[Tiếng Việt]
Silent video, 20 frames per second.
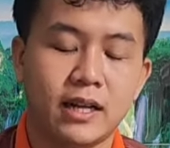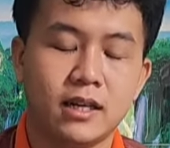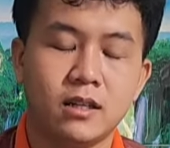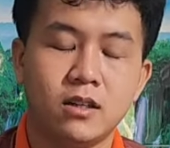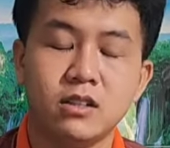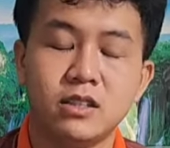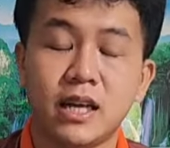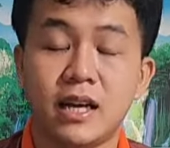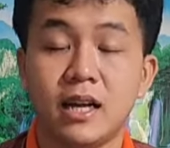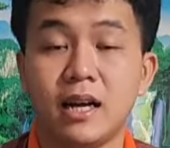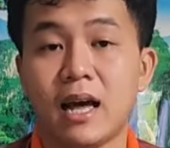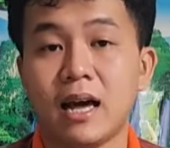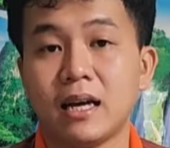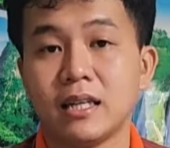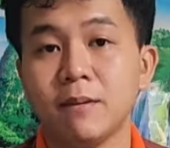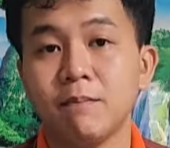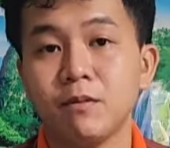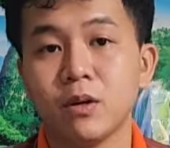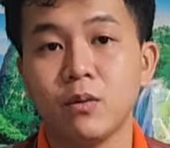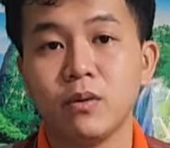Thuốc này nó
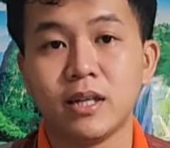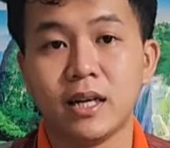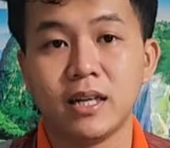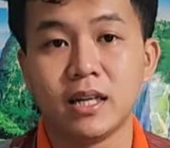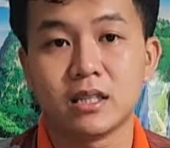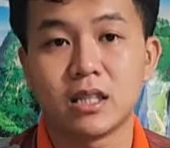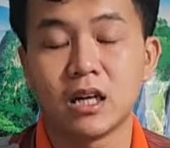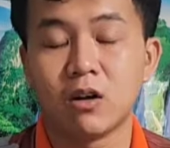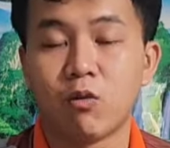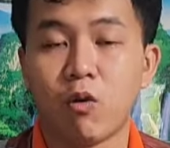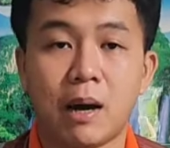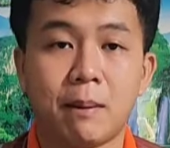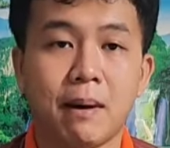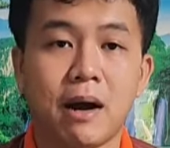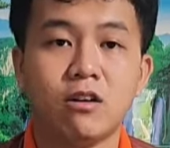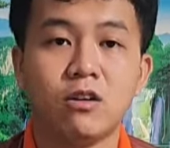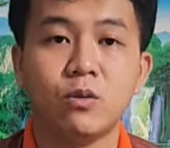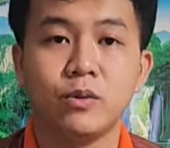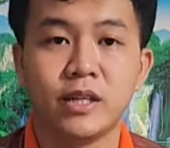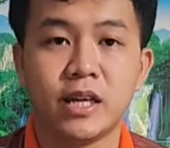sẽ là giúp cho quý vị là
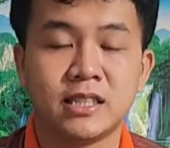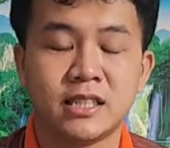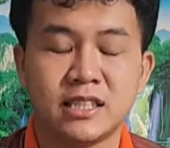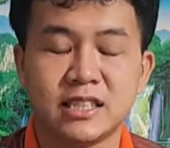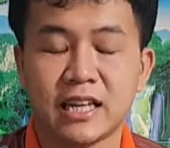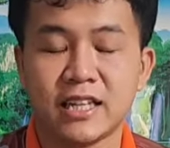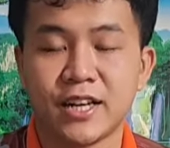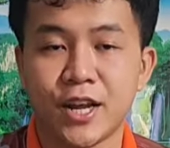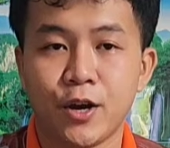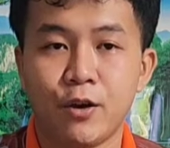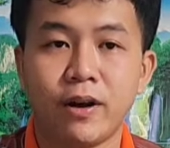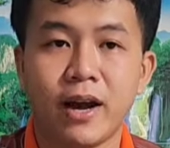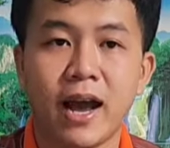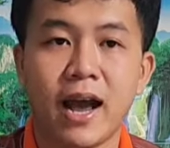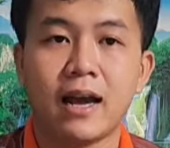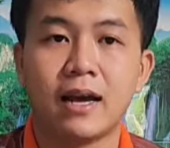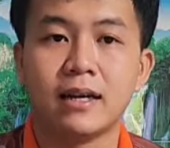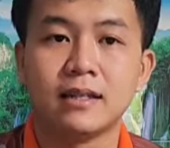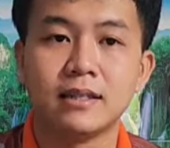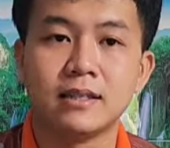từng quầng máu của quý vị sẽ chạy
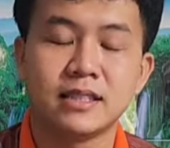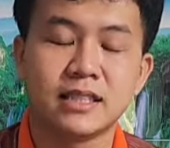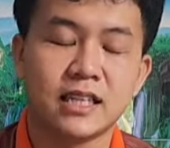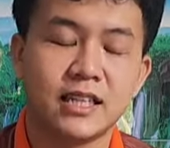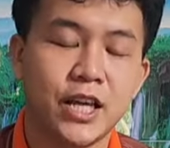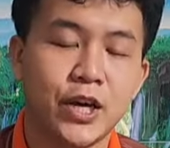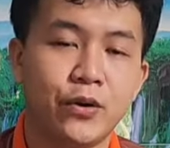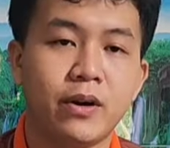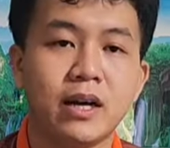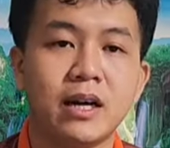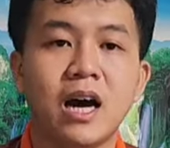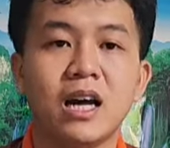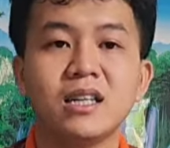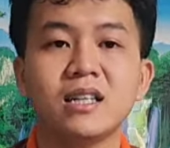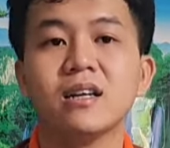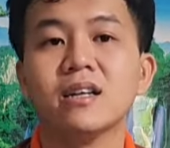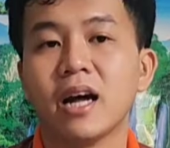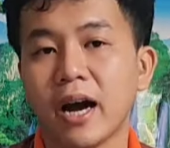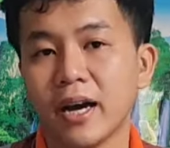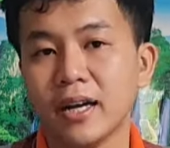đều ra
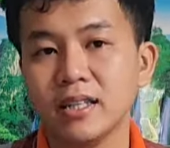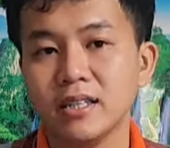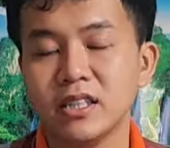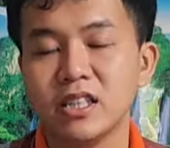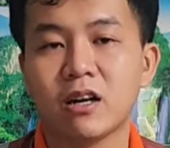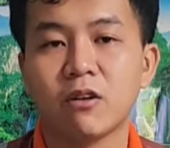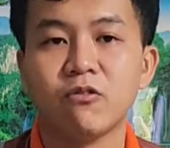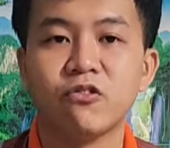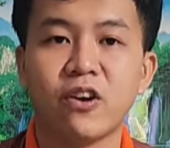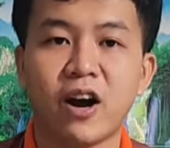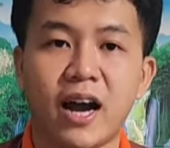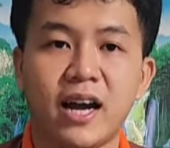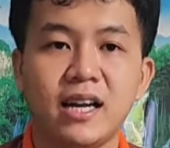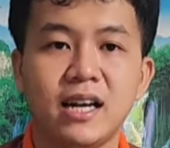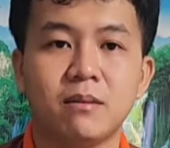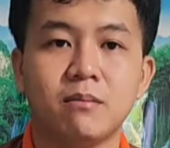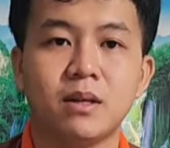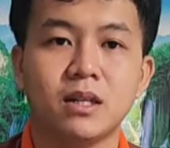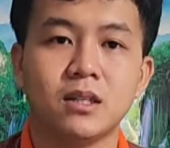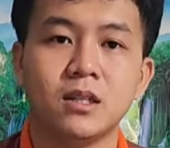hết cơ thể, chứ
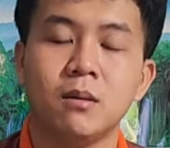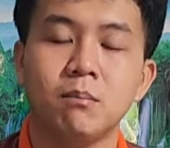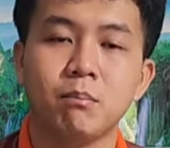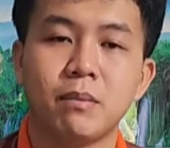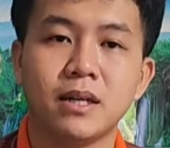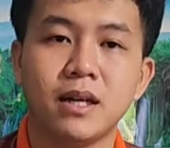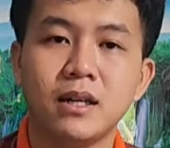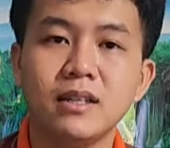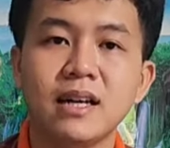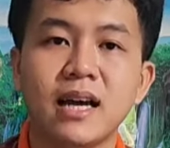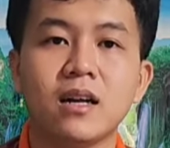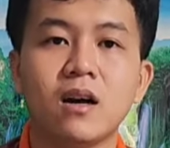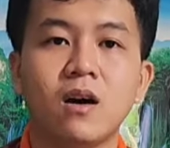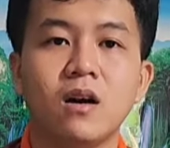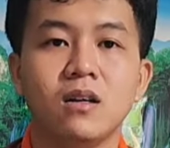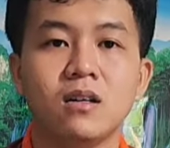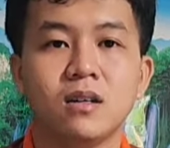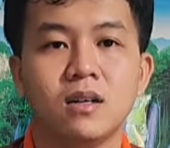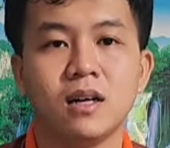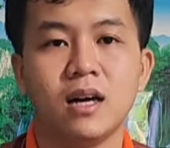không phải là mình phải
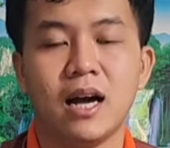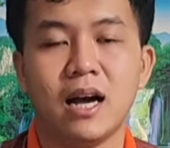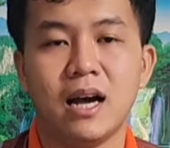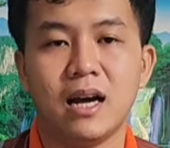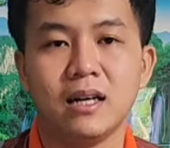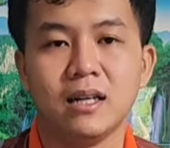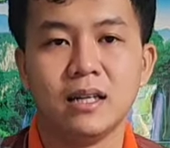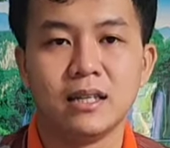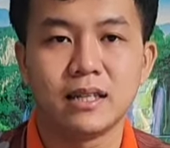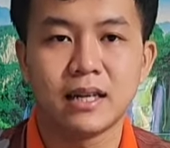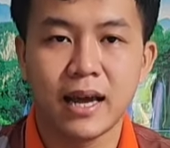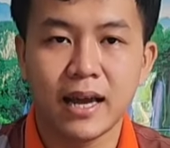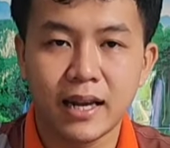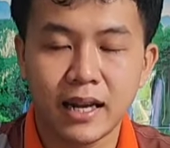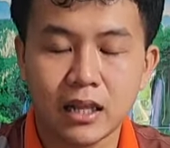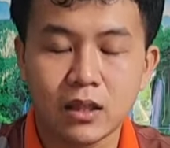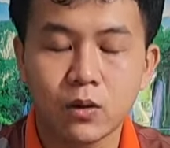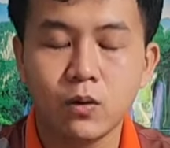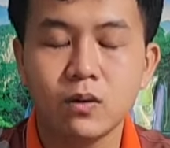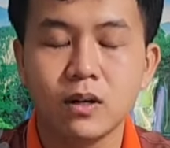đứng lại đó ha.
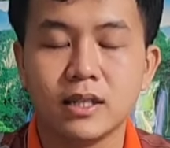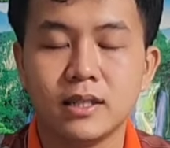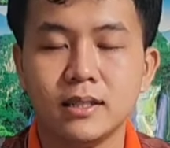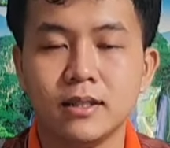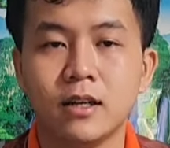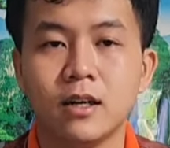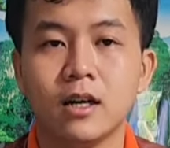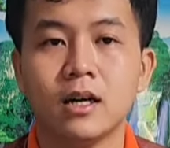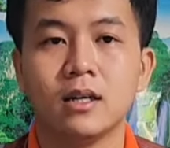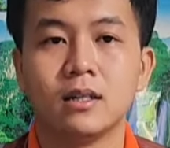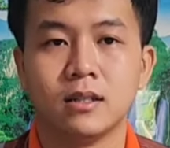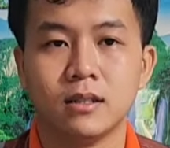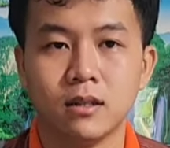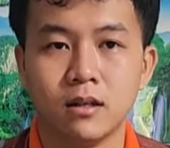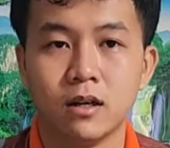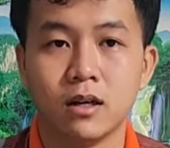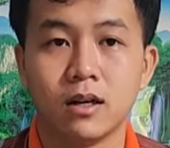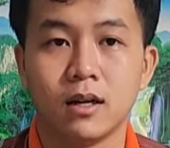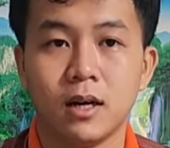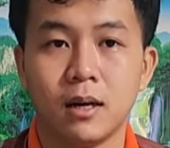Này là thuốc là
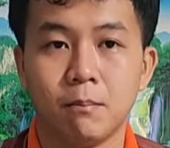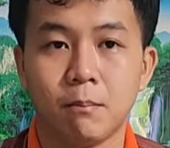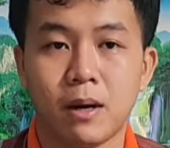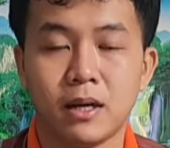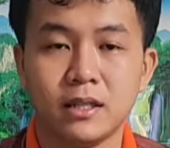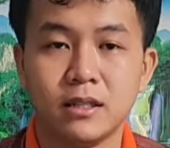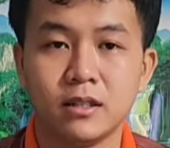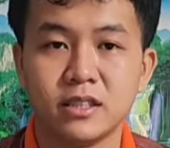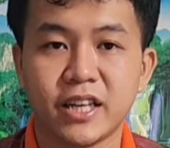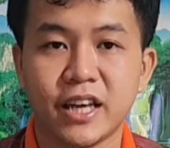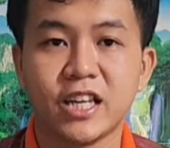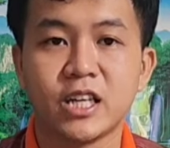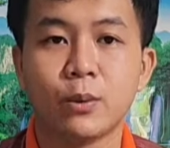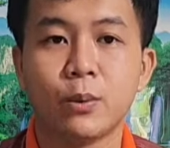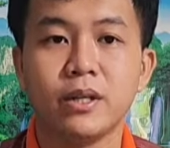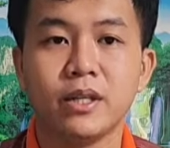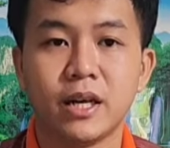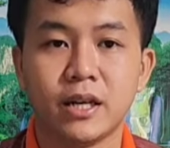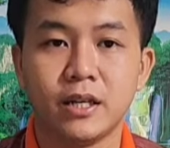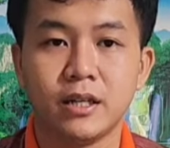vừa ngừa mà
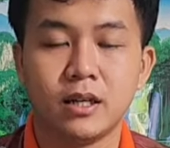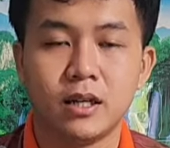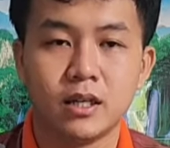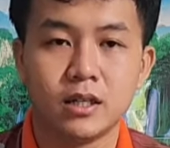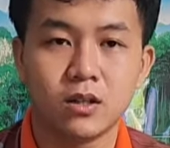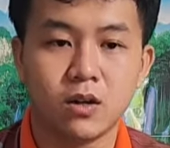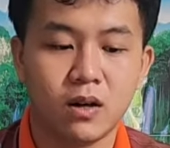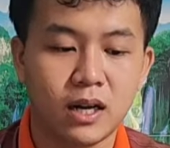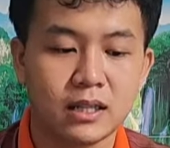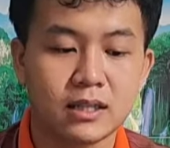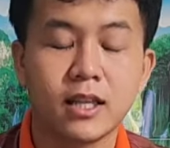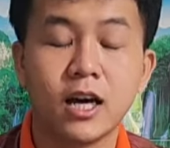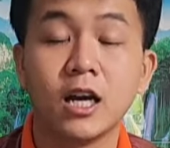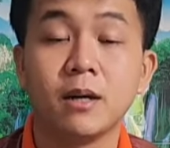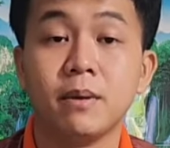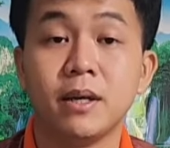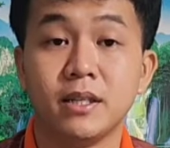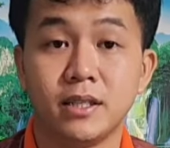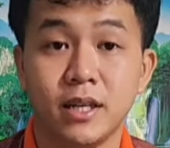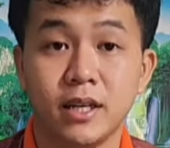vừa trị cho quý vị,
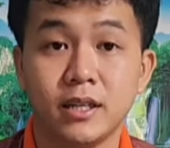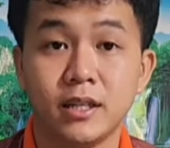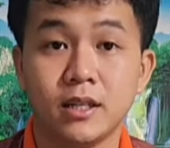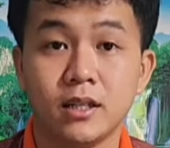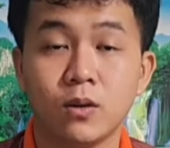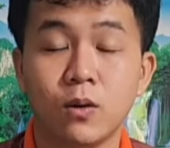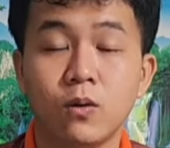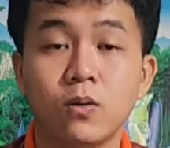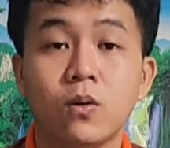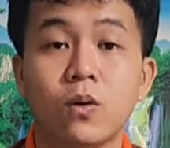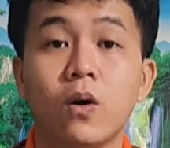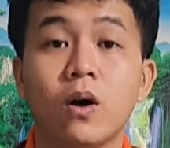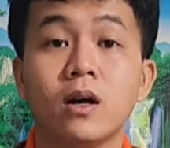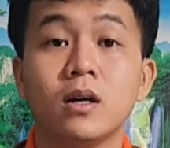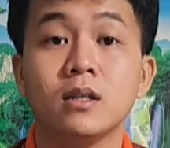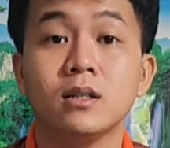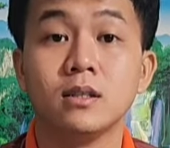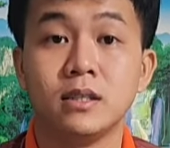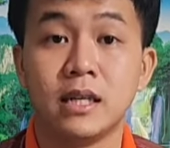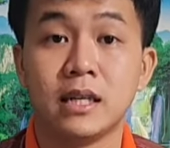đó là tê bì chi,
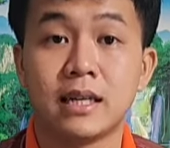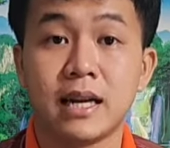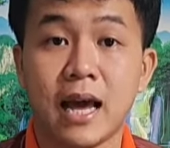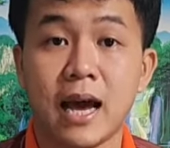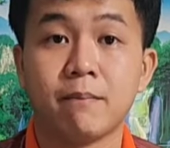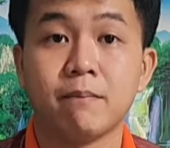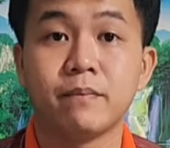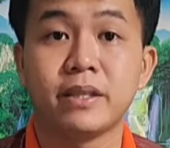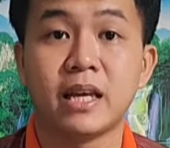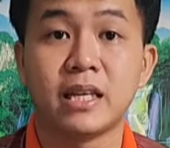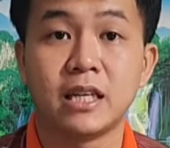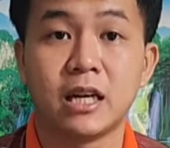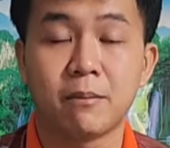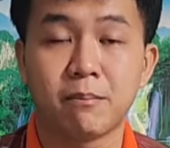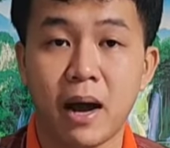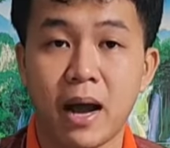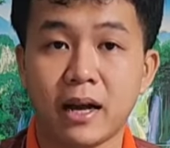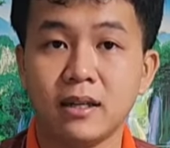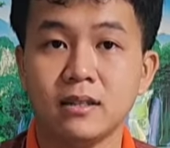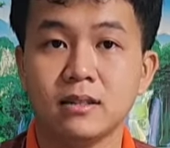thuốc của Việt Nam
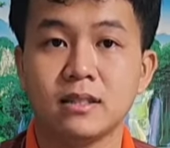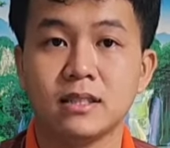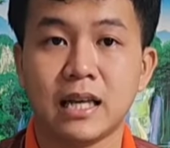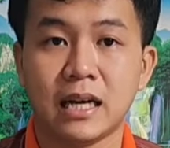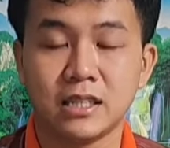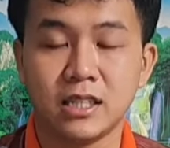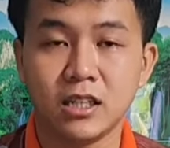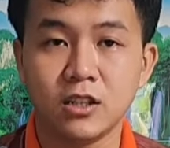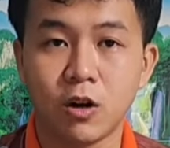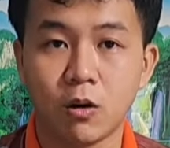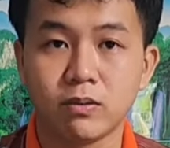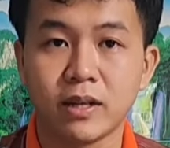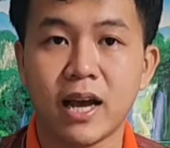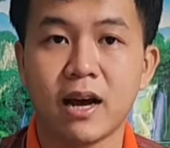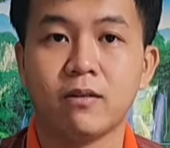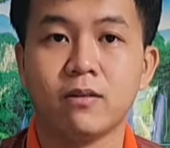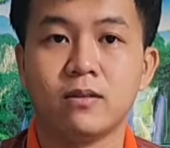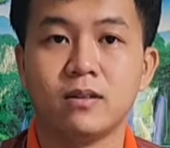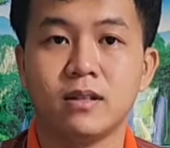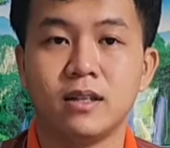và Nhật Bản sản
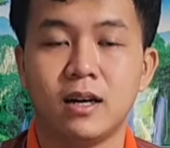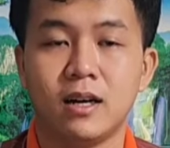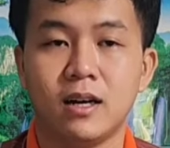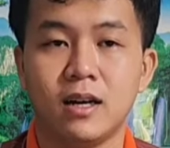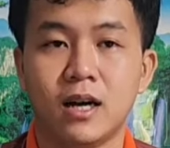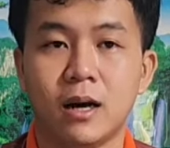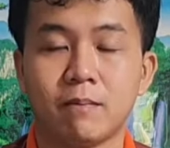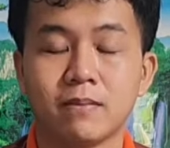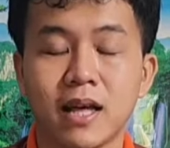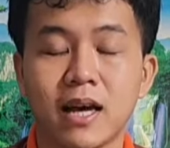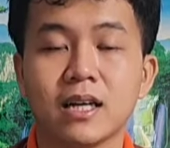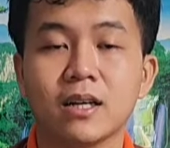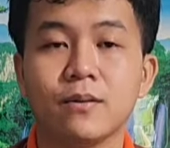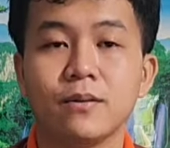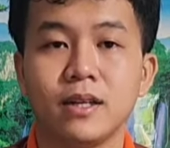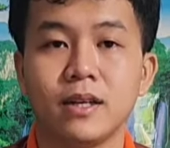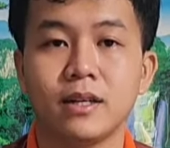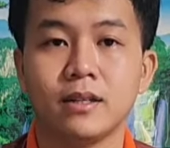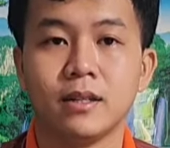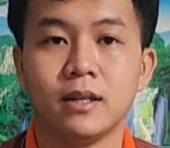xuất cùng nhau,
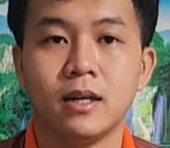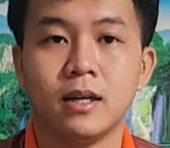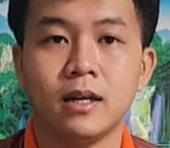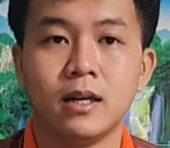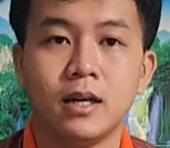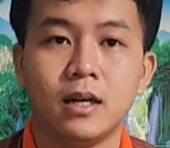hợp tác đó quý